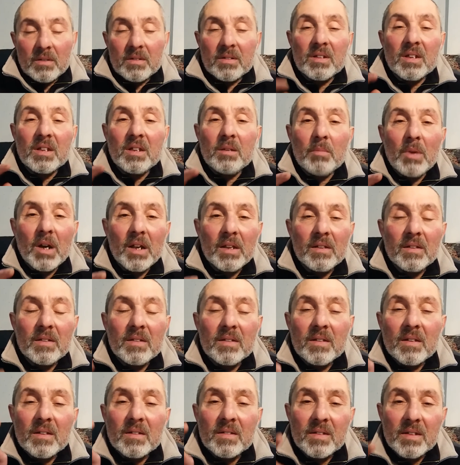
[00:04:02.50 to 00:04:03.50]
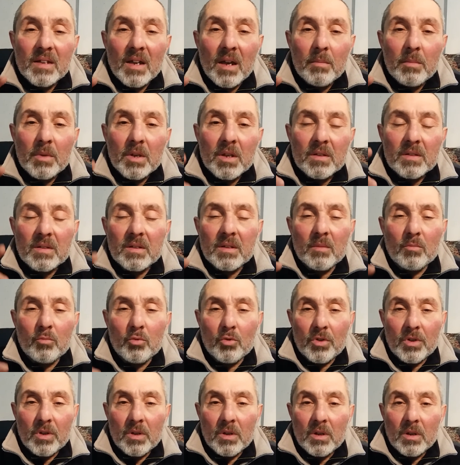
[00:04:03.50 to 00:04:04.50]
Занимайтесь сами
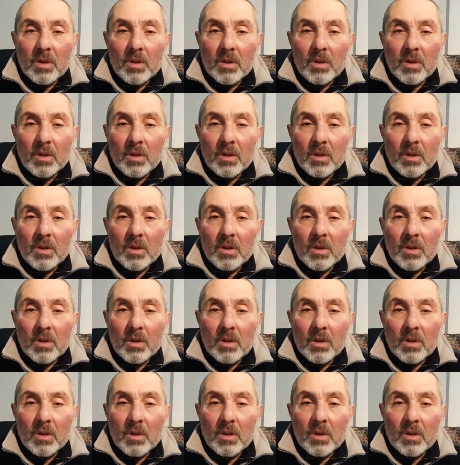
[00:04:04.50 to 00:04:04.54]
собой.